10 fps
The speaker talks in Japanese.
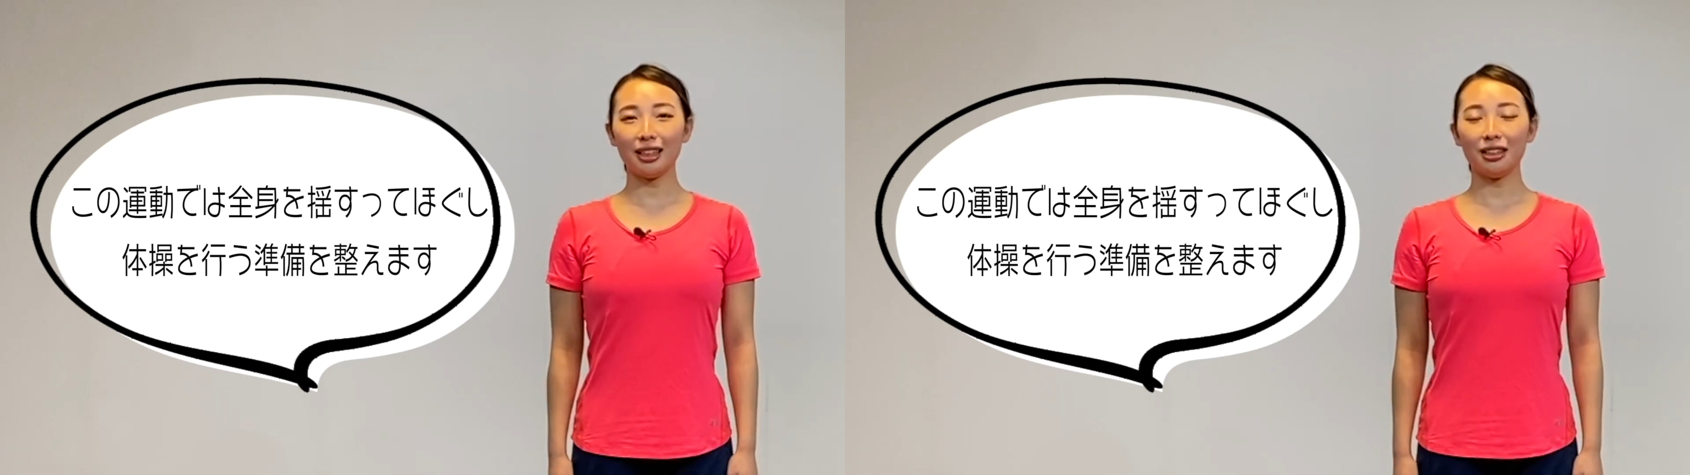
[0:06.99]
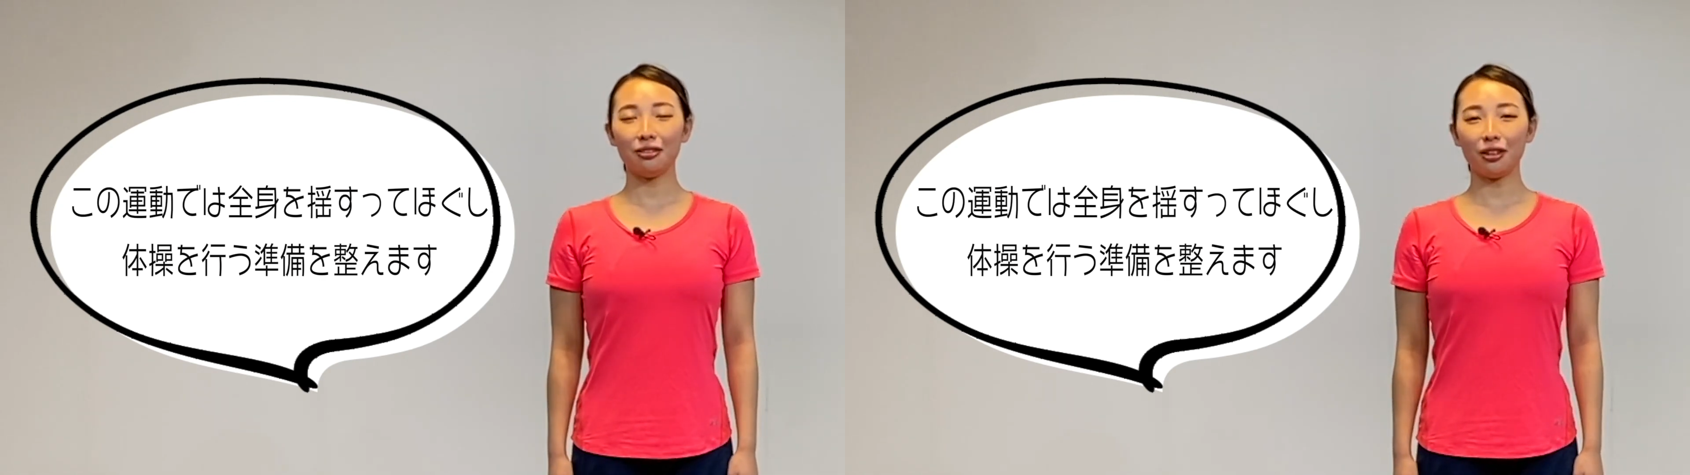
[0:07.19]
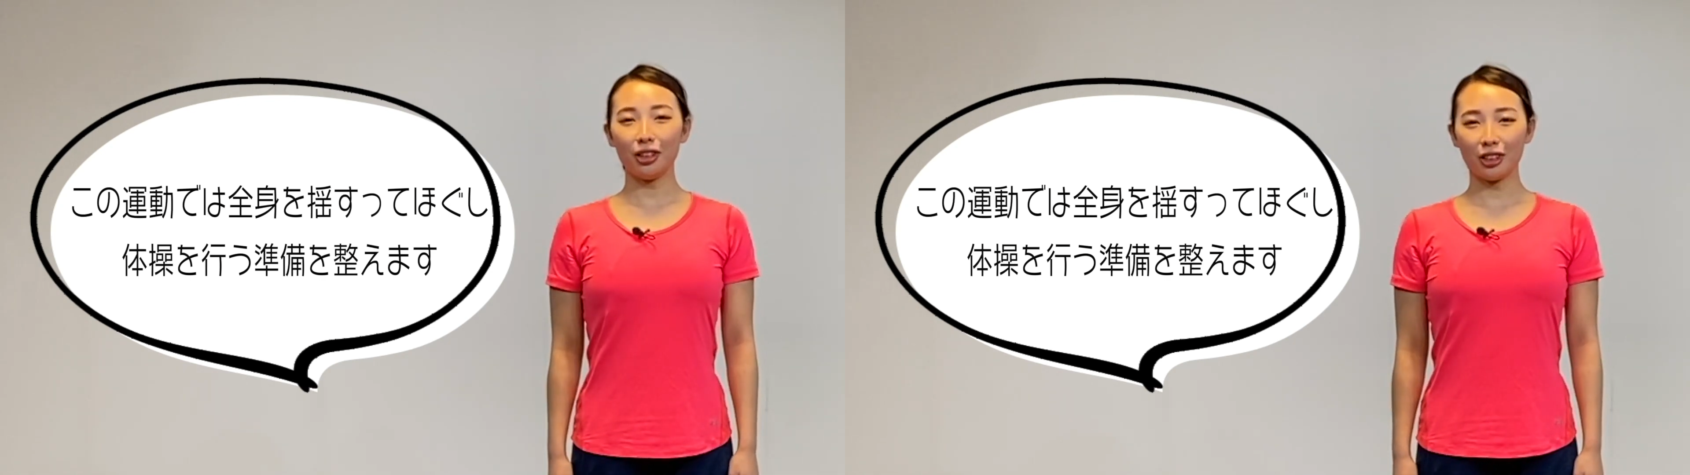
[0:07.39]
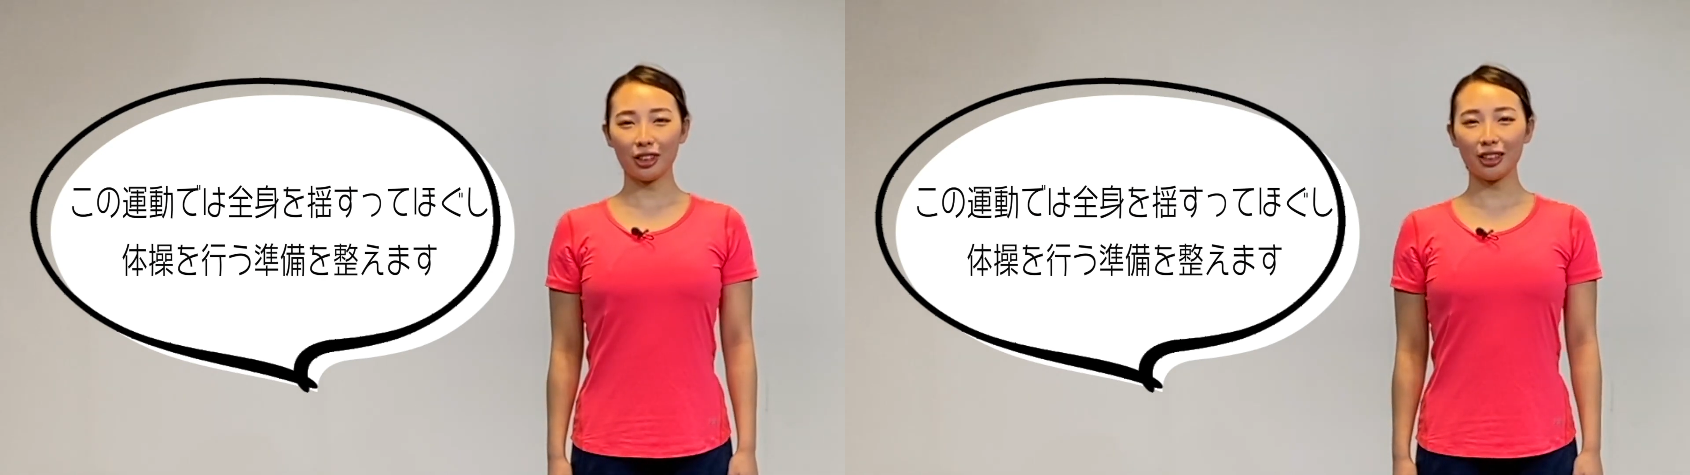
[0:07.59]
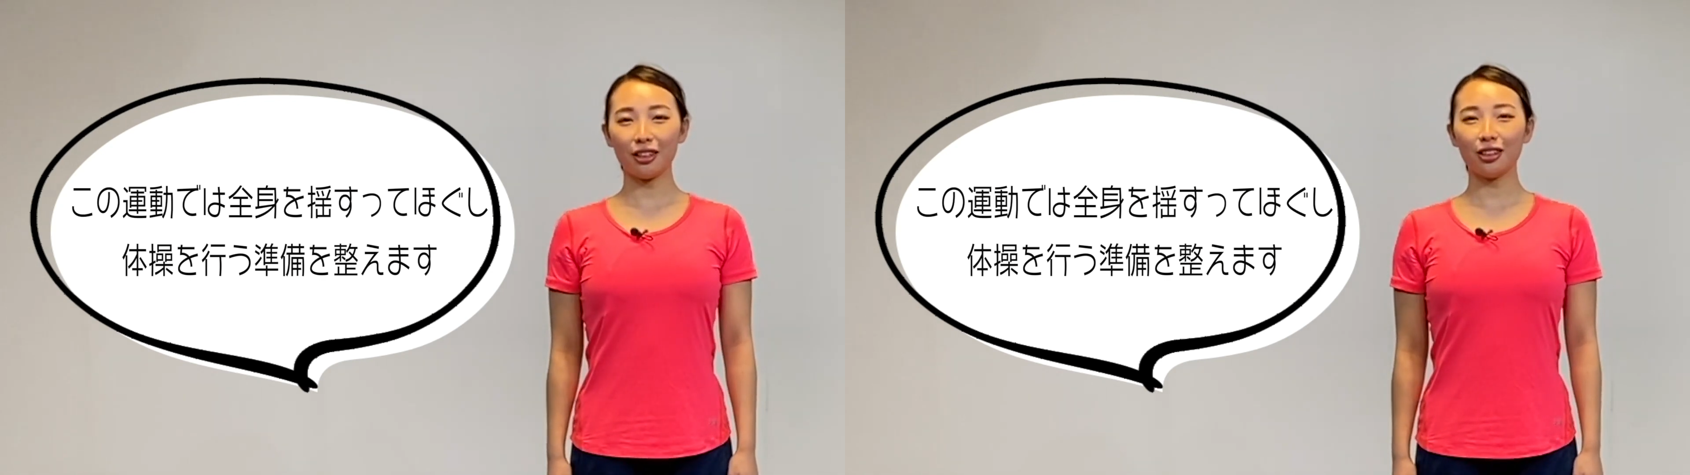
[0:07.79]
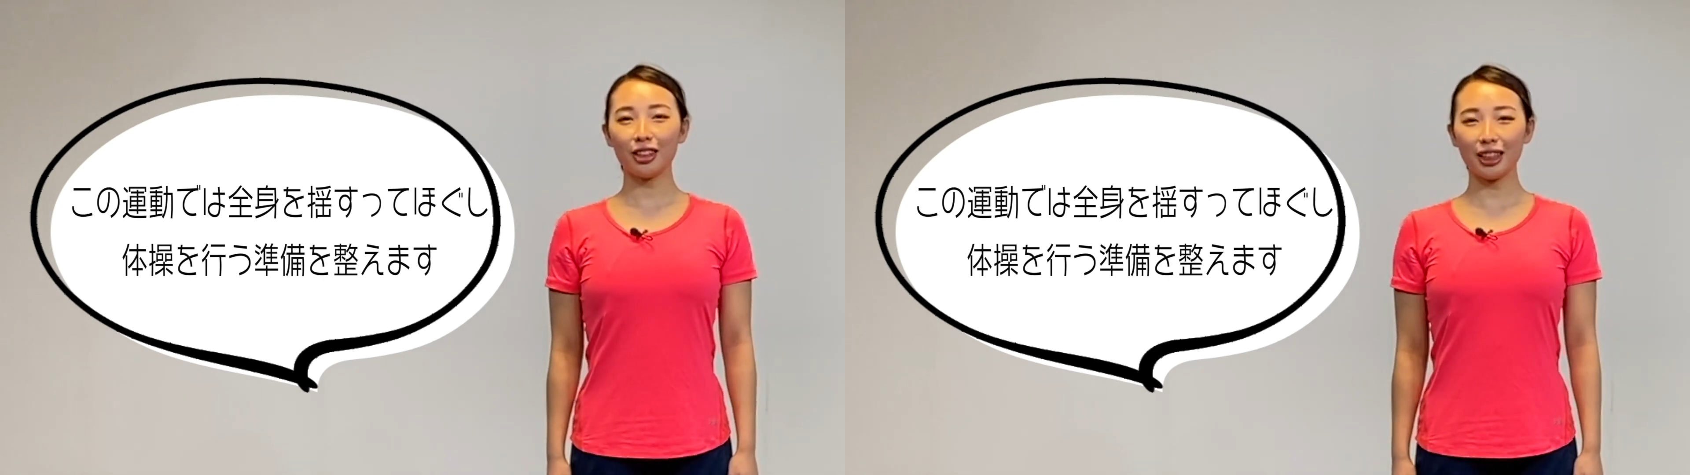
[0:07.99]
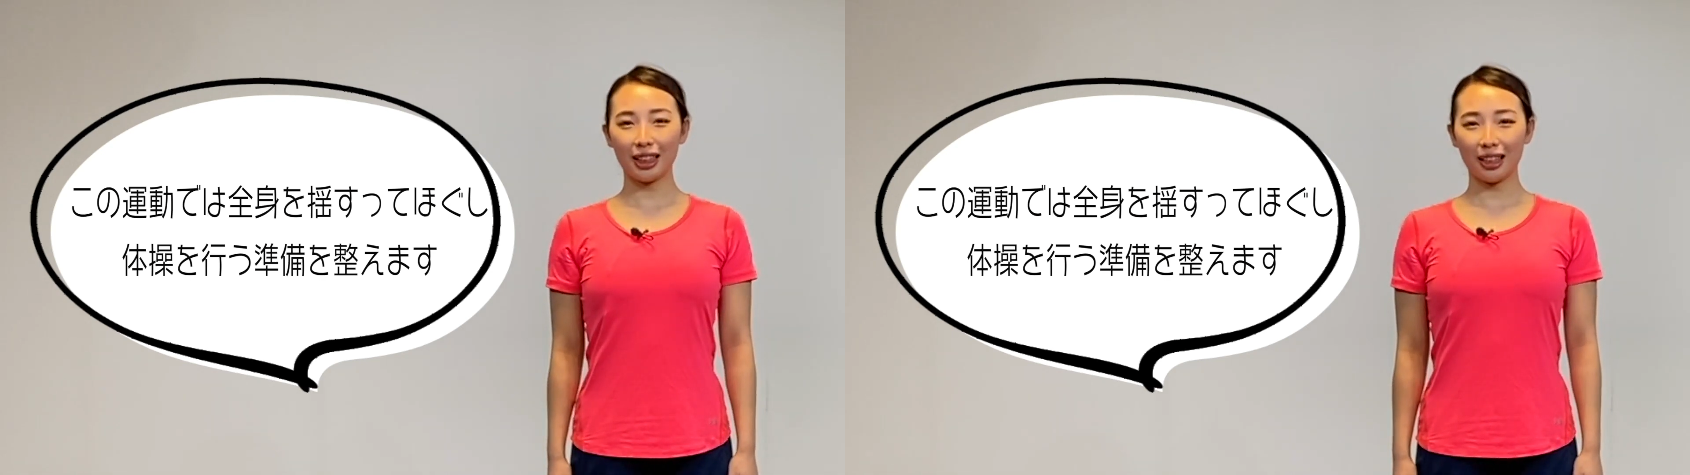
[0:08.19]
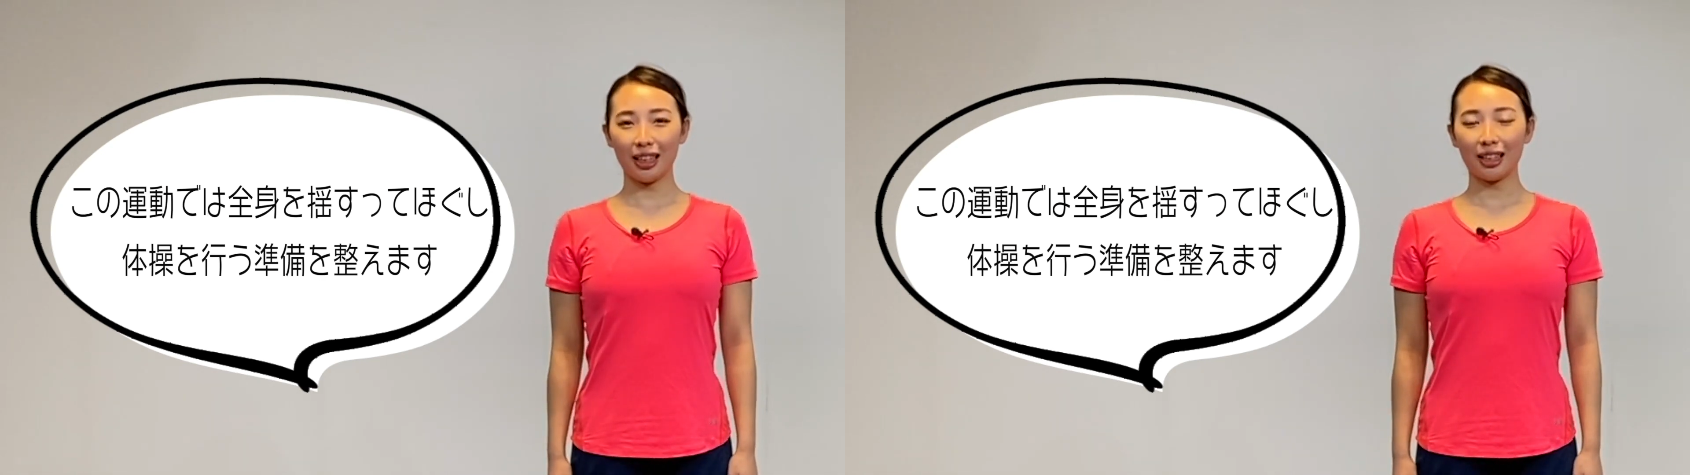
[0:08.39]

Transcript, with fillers: 身をゆすってほぐし